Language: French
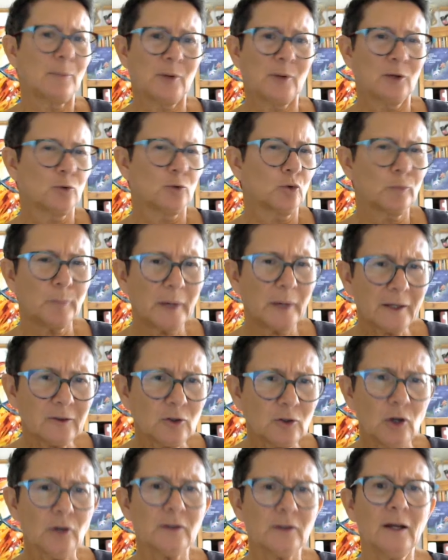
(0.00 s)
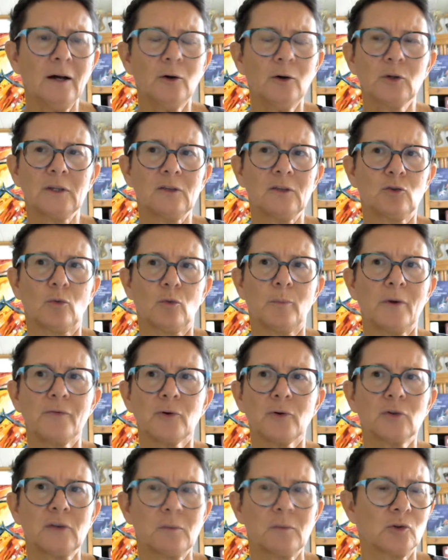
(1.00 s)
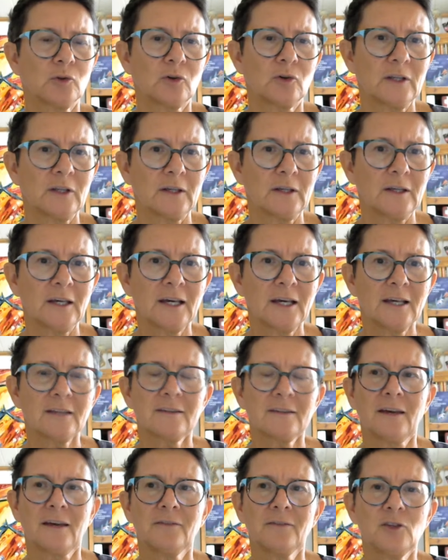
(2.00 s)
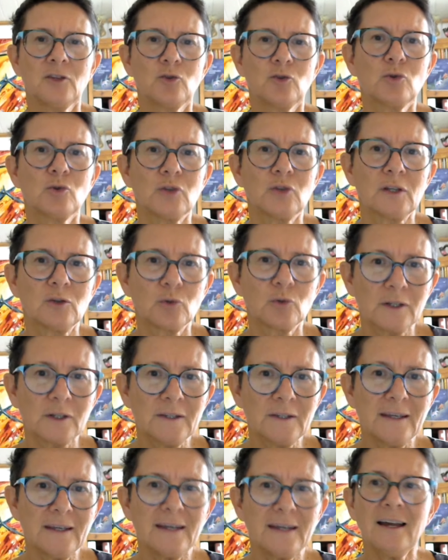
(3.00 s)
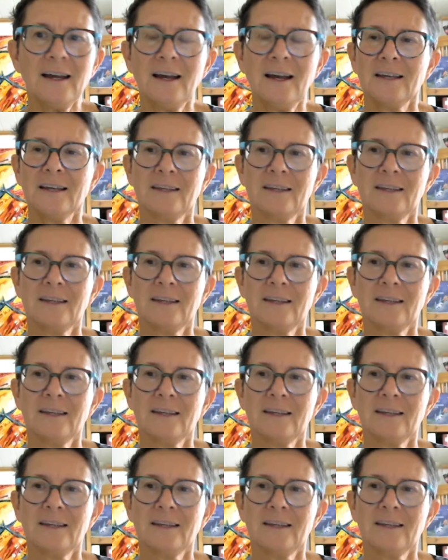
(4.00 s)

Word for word: il y a plein d'autres personnes hein, qui ne sont pas forcément dans les services de sécurité.